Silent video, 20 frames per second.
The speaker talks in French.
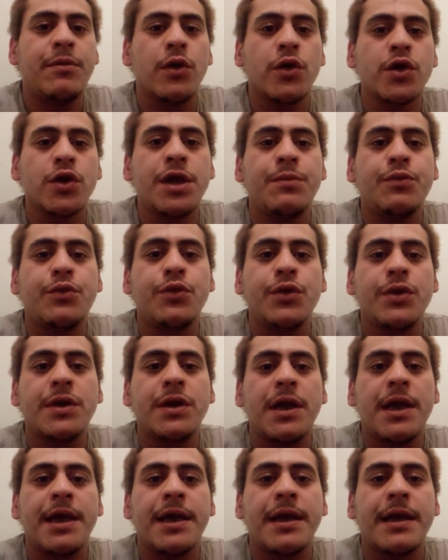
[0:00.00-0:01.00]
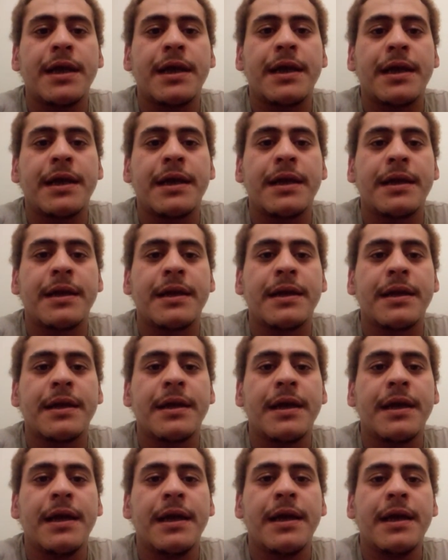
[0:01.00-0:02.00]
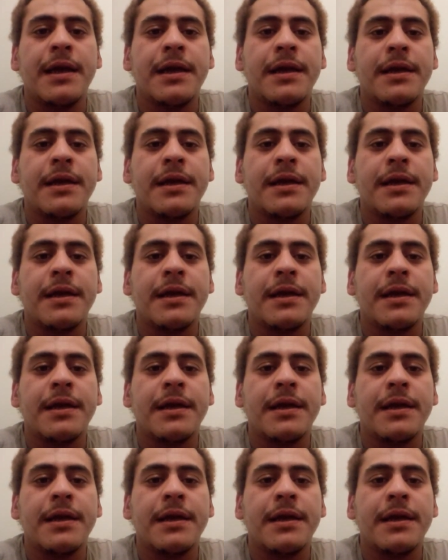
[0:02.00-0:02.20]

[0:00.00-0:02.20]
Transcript: vous allez l'acheter, alors